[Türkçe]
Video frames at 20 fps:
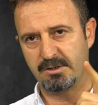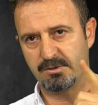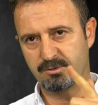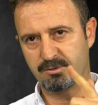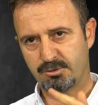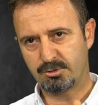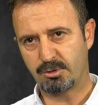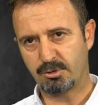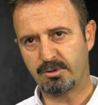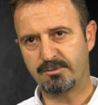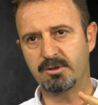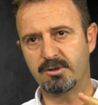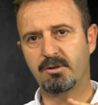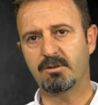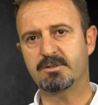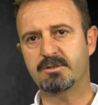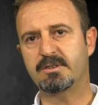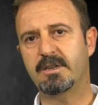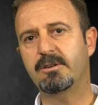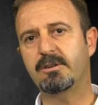Soru
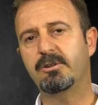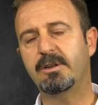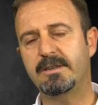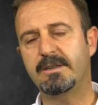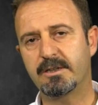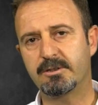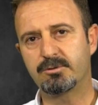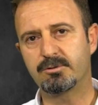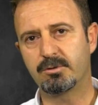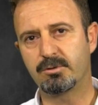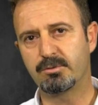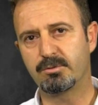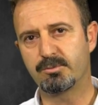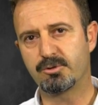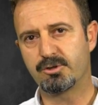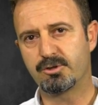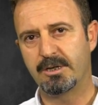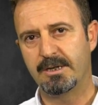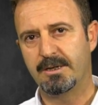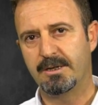Vygotsky'e göre yine
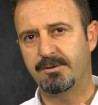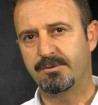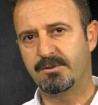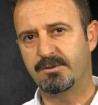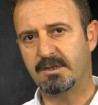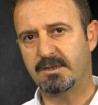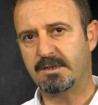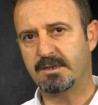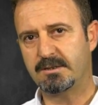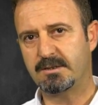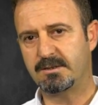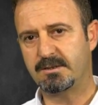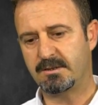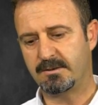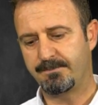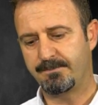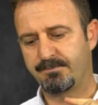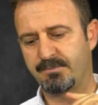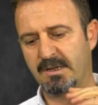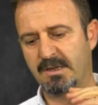sorulmuş. Dikkat
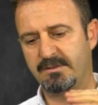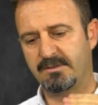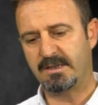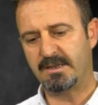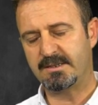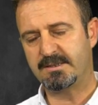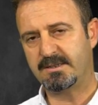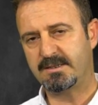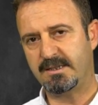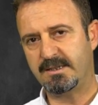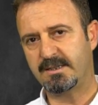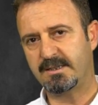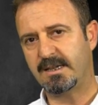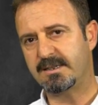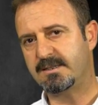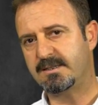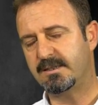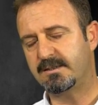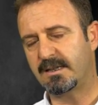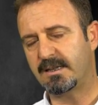edin. Desteğin
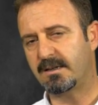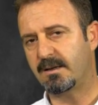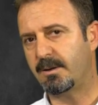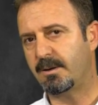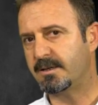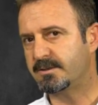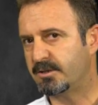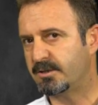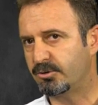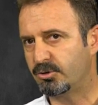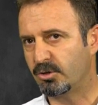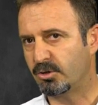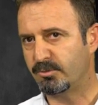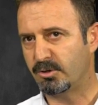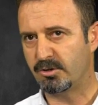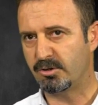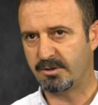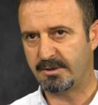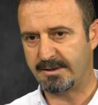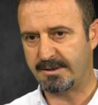kesildiğine bahsediyor
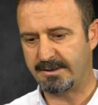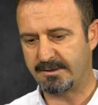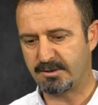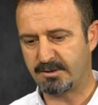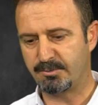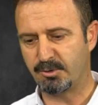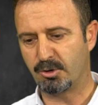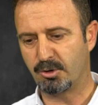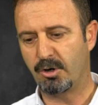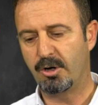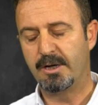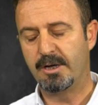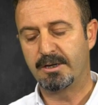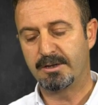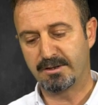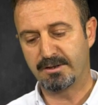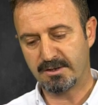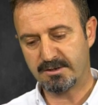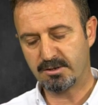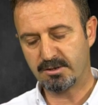mu? Etmiyor.
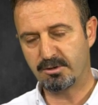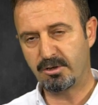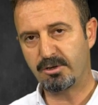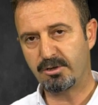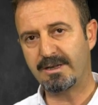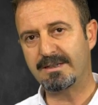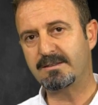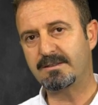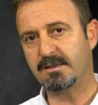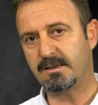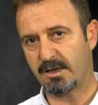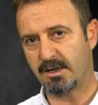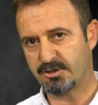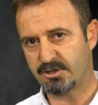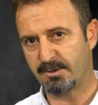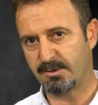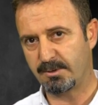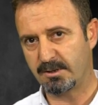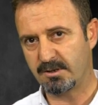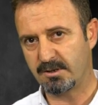Nasıl öğretti?
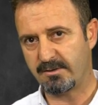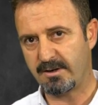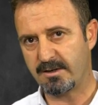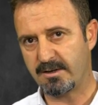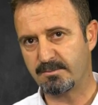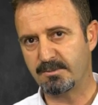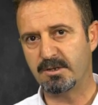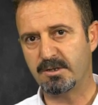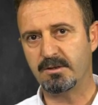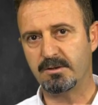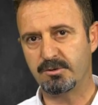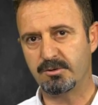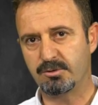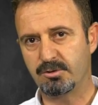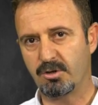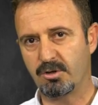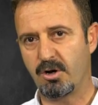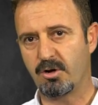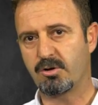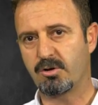Aşamalı var mı?
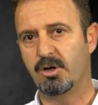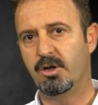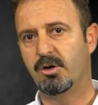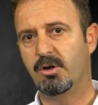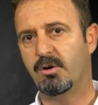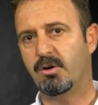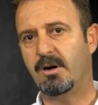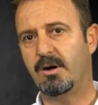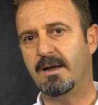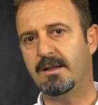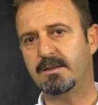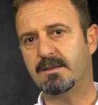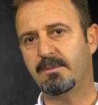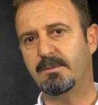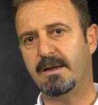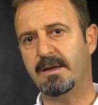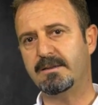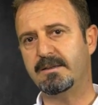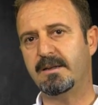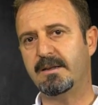Yok. O halde
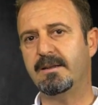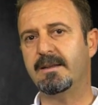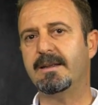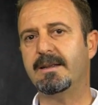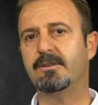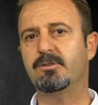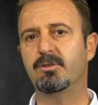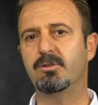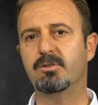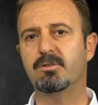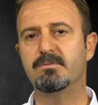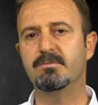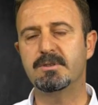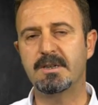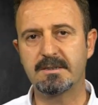ben yine nereye gidiyorum?